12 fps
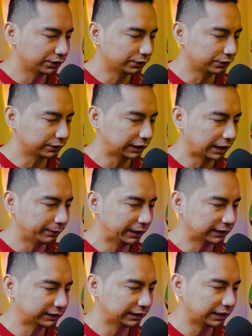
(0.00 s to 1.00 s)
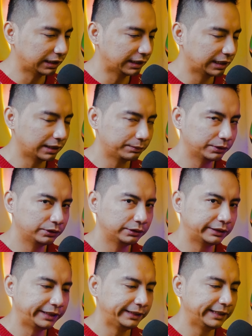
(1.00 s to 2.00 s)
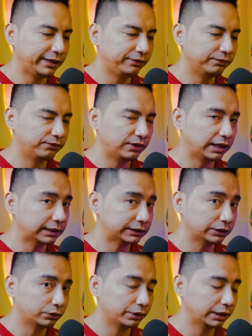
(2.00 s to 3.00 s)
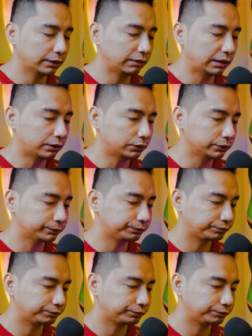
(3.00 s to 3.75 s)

nyo. Ang dami kasing kaganapan nun. 3-day vlog kasi itong ginawa ko.